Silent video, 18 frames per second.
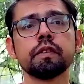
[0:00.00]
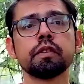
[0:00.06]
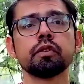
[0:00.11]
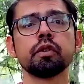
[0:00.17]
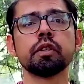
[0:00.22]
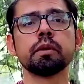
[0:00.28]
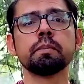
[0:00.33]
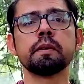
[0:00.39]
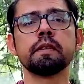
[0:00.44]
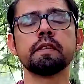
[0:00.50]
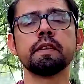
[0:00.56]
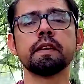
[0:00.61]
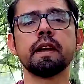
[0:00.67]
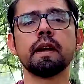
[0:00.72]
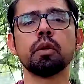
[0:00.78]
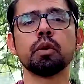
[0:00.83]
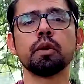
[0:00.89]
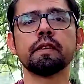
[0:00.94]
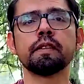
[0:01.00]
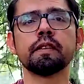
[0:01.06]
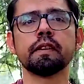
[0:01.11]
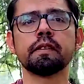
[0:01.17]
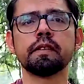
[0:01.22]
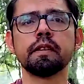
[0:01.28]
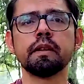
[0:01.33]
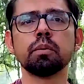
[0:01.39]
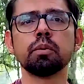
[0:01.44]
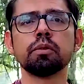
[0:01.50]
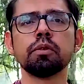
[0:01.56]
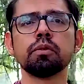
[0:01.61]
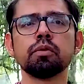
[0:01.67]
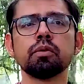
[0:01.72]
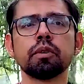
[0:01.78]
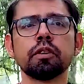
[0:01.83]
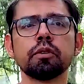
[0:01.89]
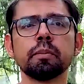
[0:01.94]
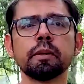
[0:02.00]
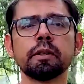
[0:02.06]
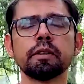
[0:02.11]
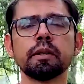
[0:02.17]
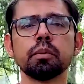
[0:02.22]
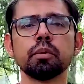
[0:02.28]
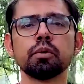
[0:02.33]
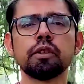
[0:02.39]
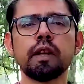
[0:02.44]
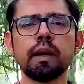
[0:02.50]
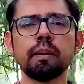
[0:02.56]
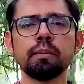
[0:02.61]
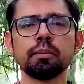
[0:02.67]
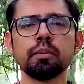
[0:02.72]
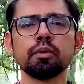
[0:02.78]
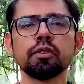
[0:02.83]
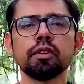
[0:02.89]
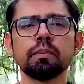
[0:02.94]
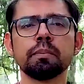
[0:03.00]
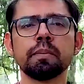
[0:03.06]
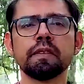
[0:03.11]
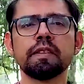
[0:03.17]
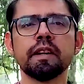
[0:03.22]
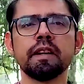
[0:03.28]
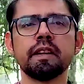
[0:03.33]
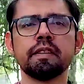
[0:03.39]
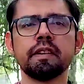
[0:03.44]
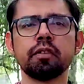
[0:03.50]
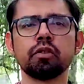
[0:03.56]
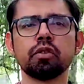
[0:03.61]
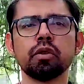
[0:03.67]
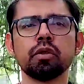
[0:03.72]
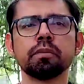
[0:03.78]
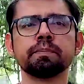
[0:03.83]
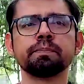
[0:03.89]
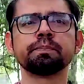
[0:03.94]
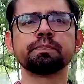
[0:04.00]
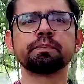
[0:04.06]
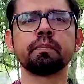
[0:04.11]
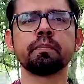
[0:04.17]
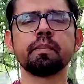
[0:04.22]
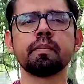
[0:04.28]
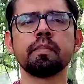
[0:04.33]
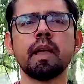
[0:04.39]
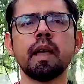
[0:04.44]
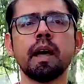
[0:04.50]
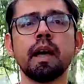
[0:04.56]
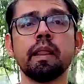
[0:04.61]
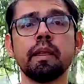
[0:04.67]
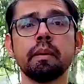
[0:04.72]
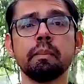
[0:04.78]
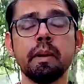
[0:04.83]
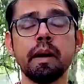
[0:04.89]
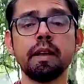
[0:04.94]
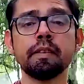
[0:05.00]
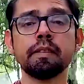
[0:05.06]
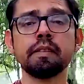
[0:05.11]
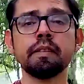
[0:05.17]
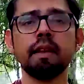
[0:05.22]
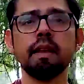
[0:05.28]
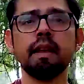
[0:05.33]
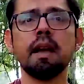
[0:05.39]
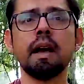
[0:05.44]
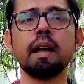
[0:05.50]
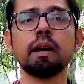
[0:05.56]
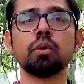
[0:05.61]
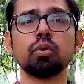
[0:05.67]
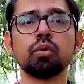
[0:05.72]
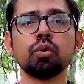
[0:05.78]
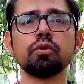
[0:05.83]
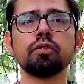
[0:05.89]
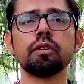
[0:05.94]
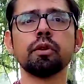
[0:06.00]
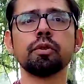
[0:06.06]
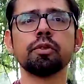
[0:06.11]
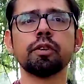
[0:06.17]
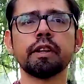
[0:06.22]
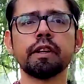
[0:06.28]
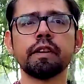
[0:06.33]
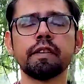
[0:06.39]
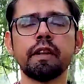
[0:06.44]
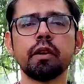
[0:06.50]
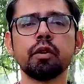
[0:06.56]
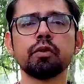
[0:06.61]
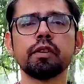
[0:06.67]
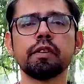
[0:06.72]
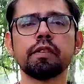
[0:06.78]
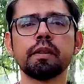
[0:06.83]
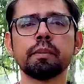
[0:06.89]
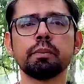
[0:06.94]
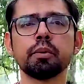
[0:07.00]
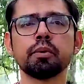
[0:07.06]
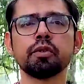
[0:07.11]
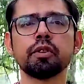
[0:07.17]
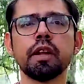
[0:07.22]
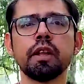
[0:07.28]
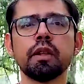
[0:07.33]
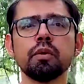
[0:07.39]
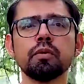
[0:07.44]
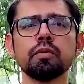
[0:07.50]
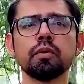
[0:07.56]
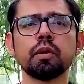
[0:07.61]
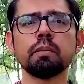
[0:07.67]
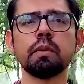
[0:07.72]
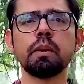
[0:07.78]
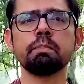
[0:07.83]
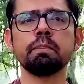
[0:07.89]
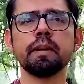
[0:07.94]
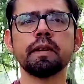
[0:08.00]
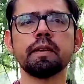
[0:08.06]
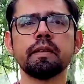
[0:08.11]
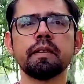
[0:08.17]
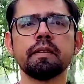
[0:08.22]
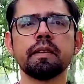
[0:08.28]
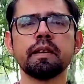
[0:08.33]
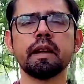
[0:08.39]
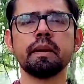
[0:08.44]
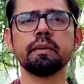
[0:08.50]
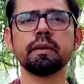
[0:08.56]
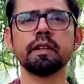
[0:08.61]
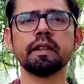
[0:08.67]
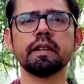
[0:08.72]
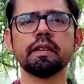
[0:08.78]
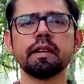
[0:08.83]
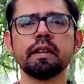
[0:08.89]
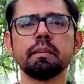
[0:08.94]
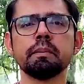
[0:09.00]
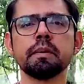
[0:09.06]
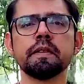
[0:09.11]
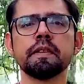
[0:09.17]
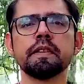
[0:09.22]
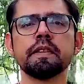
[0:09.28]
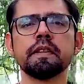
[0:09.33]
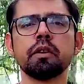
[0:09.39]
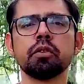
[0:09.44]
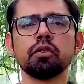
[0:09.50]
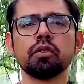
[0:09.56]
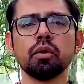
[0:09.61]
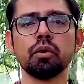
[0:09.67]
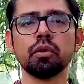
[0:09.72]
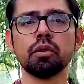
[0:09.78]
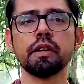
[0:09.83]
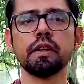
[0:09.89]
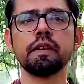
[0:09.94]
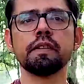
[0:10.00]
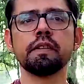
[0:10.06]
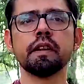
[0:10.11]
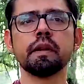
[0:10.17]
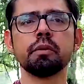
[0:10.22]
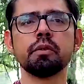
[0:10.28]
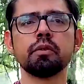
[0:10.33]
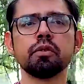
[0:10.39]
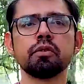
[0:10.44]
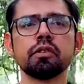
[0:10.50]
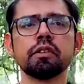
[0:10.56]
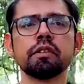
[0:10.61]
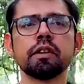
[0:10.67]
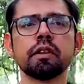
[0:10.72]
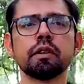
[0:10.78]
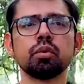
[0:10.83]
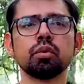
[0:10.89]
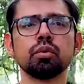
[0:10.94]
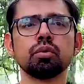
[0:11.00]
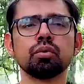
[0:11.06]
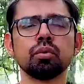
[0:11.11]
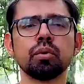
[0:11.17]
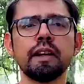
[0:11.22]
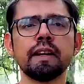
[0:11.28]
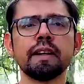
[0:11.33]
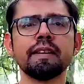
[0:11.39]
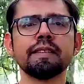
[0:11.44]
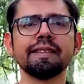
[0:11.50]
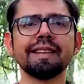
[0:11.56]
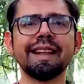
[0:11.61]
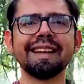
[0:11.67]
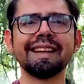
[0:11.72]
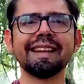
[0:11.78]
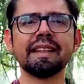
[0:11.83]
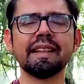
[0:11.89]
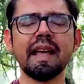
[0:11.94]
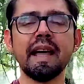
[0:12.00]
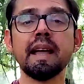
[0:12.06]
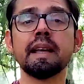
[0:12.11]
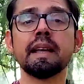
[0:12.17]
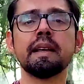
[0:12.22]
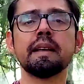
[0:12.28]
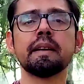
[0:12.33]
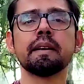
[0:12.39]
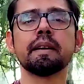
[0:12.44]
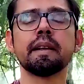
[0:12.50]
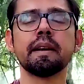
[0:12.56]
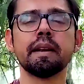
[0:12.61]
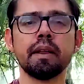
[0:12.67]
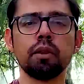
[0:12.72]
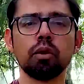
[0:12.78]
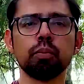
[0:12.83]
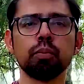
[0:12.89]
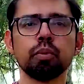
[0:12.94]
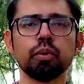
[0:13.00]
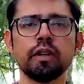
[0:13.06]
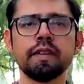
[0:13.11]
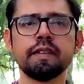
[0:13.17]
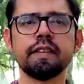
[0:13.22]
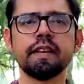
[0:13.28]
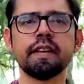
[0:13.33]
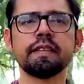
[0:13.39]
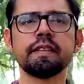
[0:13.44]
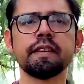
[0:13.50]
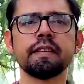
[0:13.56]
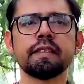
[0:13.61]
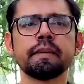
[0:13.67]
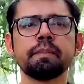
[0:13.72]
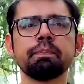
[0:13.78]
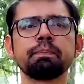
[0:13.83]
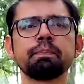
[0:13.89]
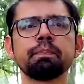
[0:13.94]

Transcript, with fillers: son investigadores activos en sus respectivos campos de especialización. Además, algunos de los egresados de este posgrado forman parte del Gabinete de Investigación y Servicios Interculturales Nanguiná, creado por el CIESAS.